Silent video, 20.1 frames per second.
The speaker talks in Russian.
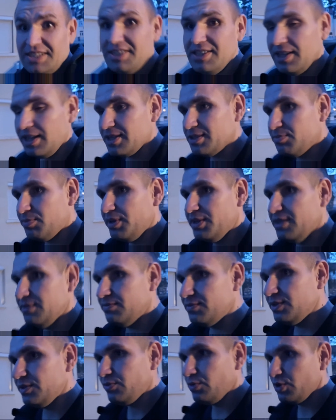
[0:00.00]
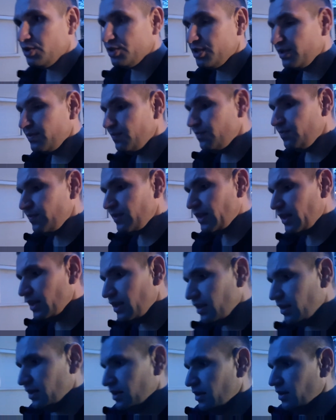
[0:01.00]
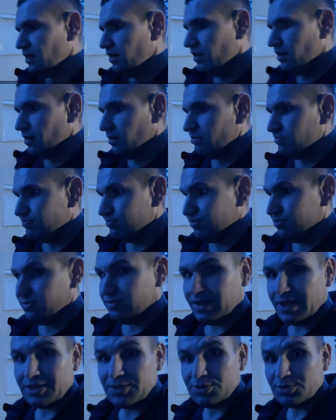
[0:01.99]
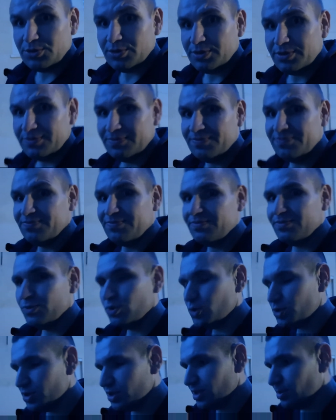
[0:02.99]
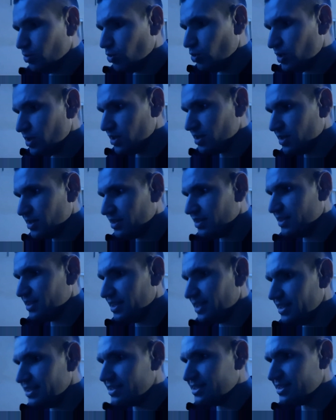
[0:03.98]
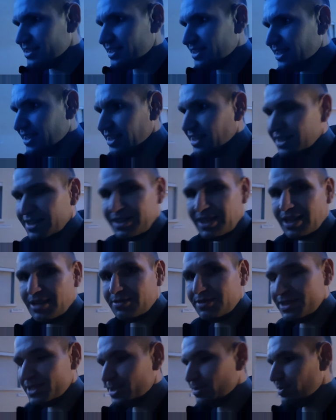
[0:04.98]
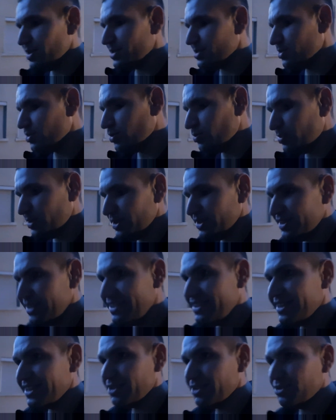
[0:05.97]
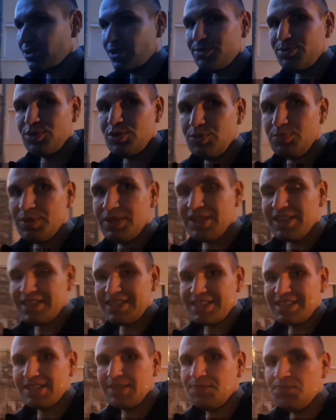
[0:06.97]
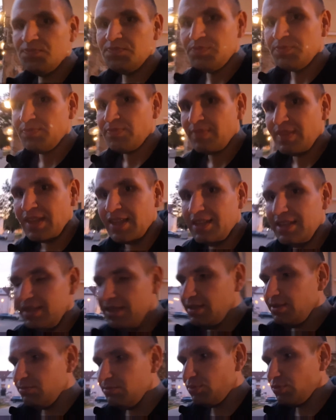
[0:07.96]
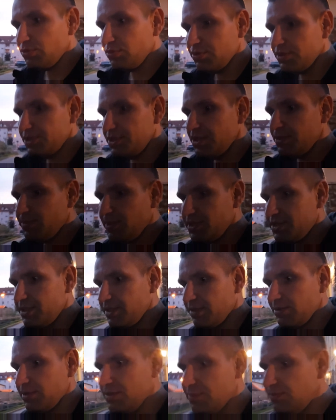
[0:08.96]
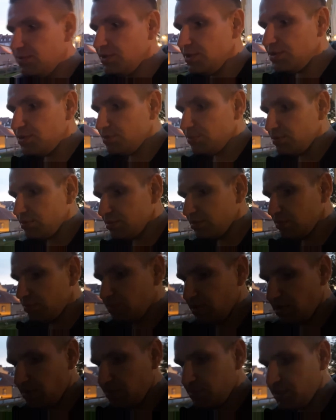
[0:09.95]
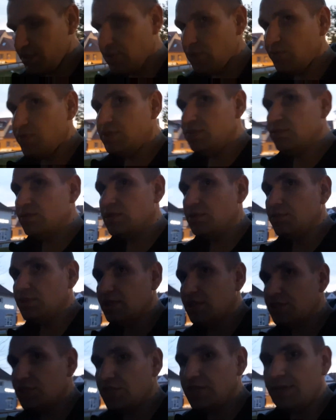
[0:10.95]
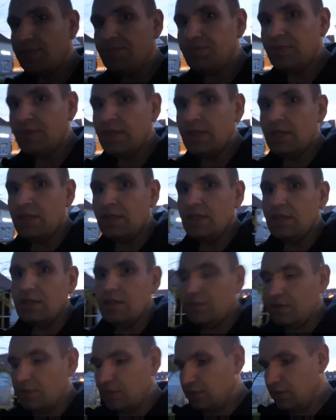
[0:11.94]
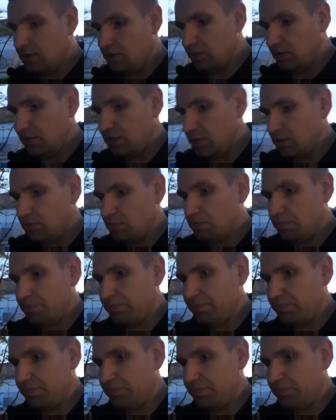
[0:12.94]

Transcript: один раз поем всего лишь, да? Так что нужно домой есть. Травы себе закупил, которые буду питаться. И буду сидеть монтировать видео. У меня там есть одно видео для монтажа. И